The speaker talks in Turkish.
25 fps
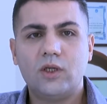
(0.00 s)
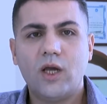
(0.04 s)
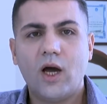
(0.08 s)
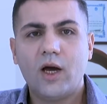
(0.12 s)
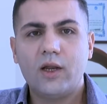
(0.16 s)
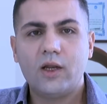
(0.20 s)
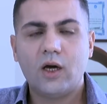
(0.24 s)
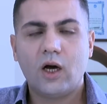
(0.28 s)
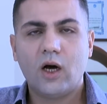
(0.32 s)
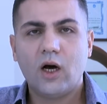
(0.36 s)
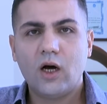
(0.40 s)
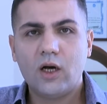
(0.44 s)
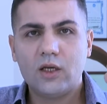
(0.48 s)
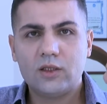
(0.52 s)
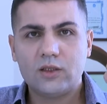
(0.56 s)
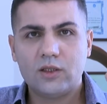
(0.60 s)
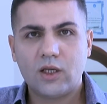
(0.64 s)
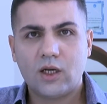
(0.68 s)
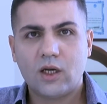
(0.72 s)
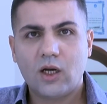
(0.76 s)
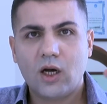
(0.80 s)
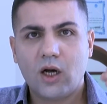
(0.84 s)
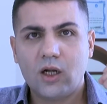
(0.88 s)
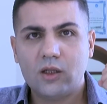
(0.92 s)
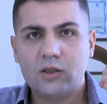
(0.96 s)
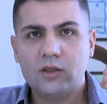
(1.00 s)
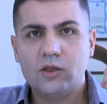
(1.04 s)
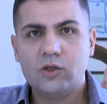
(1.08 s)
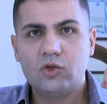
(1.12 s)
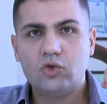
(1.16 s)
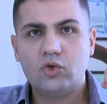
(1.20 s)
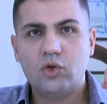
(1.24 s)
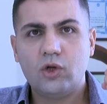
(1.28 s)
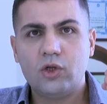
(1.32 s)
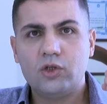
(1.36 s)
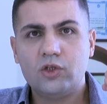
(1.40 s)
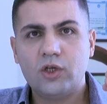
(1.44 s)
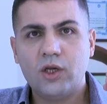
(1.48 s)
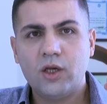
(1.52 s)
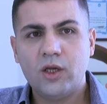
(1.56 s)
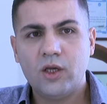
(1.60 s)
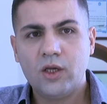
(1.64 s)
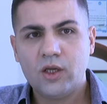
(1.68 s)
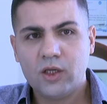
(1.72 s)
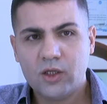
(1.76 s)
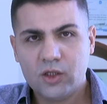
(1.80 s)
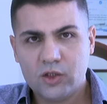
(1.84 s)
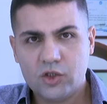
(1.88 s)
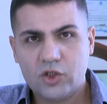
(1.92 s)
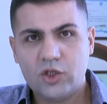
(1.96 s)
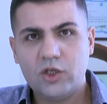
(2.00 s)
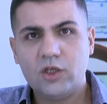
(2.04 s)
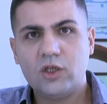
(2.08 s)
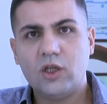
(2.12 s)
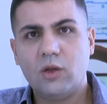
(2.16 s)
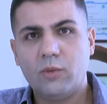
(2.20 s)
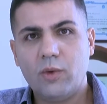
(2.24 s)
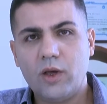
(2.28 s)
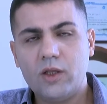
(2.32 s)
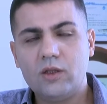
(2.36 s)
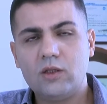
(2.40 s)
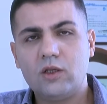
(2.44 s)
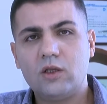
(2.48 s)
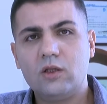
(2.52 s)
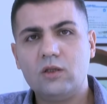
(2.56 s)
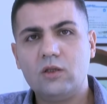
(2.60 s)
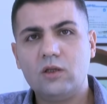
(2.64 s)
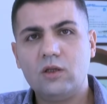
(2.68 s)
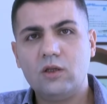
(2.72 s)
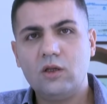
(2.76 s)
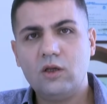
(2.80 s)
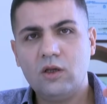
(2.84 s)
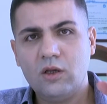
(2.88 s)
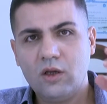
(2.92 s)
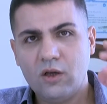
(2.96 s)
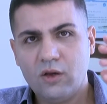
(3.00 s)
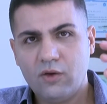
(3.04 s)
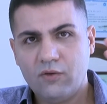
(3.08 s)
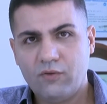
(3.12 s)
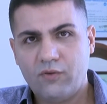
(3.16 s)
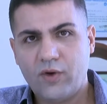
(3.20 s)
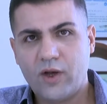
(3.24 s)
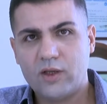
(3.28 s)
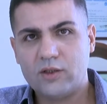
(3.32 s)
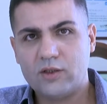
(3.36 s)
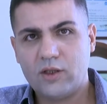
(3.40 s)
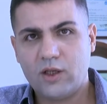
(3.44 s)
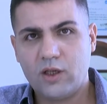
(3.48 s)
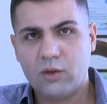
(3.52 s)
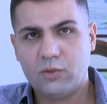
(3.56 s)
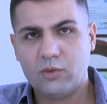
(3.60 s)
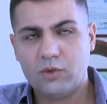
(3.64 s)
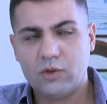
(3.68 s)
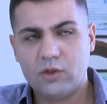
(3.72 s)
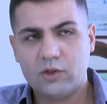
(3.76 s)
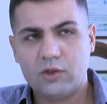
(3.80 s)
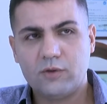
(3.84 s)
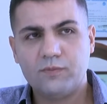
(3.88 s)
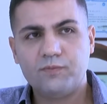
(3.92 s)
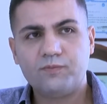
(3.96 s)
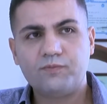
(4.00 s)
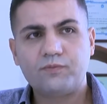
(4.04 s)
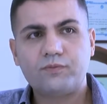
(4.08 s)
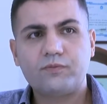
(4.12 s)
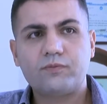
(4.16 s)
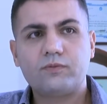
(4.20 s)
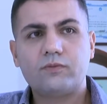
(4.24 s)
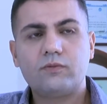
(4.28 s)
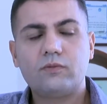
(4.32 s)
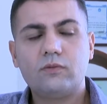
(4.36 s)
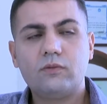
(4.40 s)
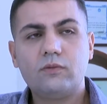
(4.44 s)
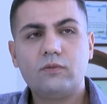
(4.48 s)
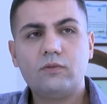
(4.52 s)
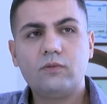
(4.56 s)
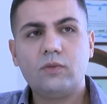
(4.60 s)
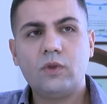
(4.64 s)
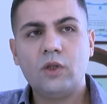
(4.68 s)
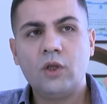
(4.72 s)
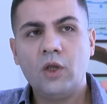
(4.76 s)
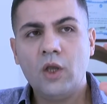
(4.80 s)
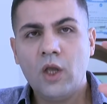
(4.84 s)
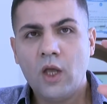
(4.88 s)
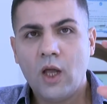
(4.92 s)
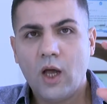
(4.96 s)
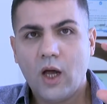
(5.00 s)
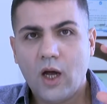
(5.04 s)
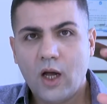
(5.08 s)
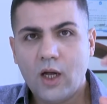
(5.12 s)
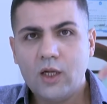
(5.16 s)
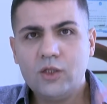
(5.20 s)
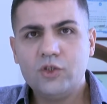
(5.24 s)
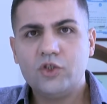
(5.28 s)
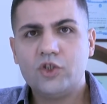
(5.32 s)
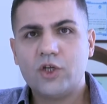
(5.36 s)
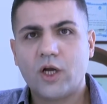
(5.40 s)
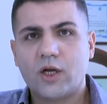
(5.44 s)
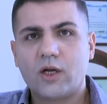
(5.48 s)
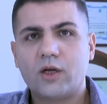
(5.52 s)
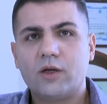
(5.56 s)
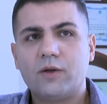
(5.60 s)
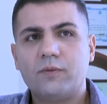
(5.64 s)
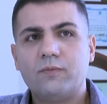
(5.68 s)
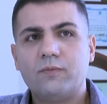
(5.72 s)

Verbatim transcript: Yani ağızda kaldığı sürece çiğneme etkinliğini fazla yapılır. Ancak